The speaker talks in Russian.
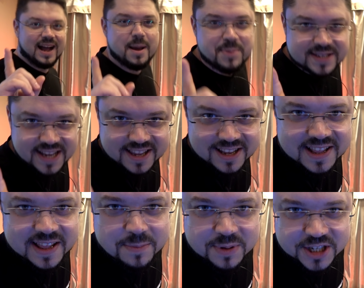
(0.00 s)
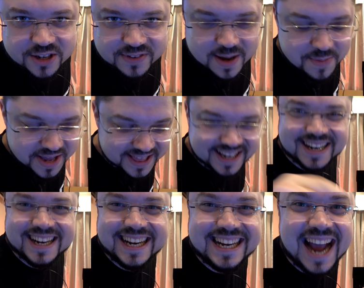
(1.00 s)
Обязательно напиши в
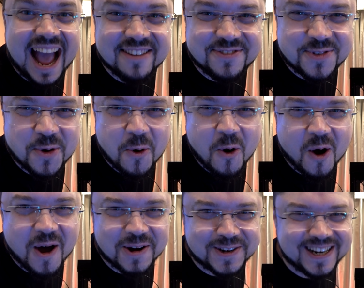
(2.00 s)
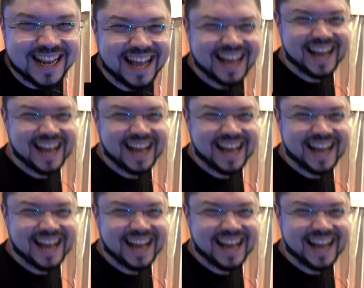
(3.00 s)
комментах ковер.